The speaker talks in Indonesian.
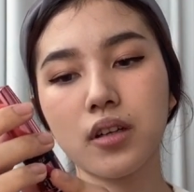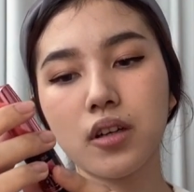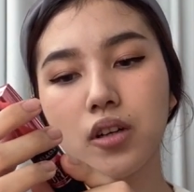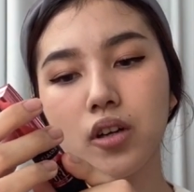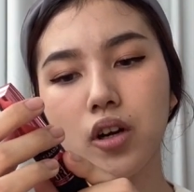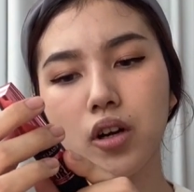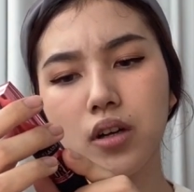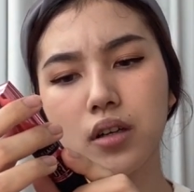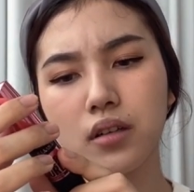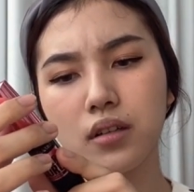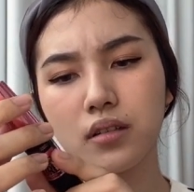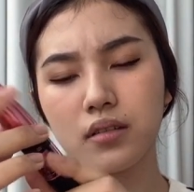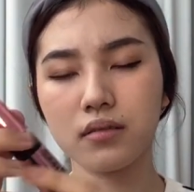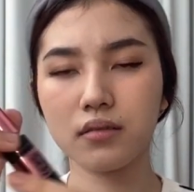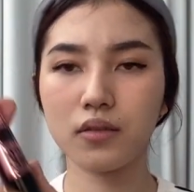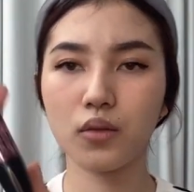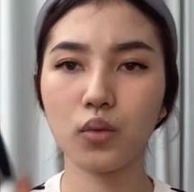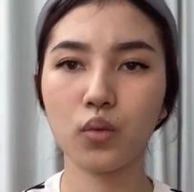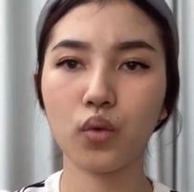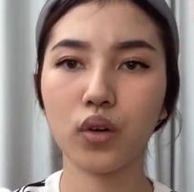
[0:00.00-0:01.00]
Curl
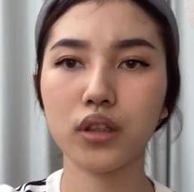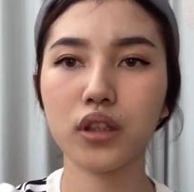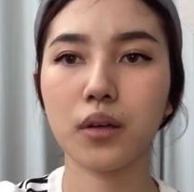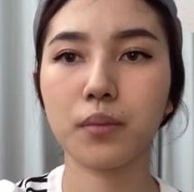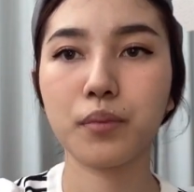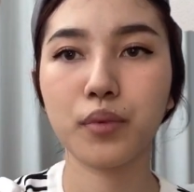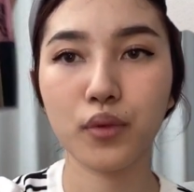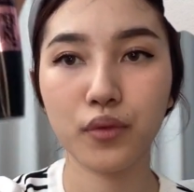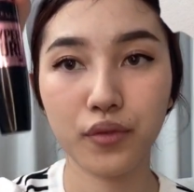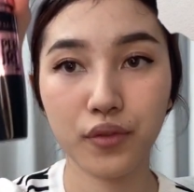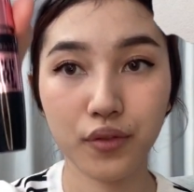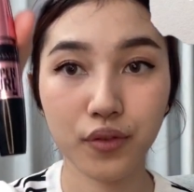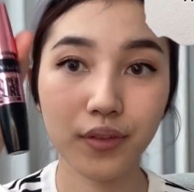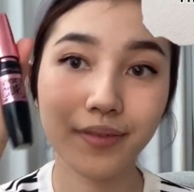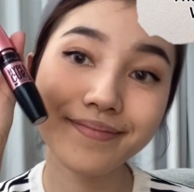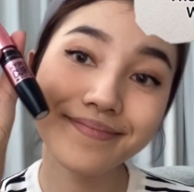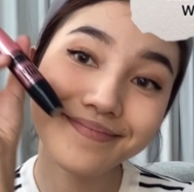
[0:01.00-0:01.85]
Waterproof.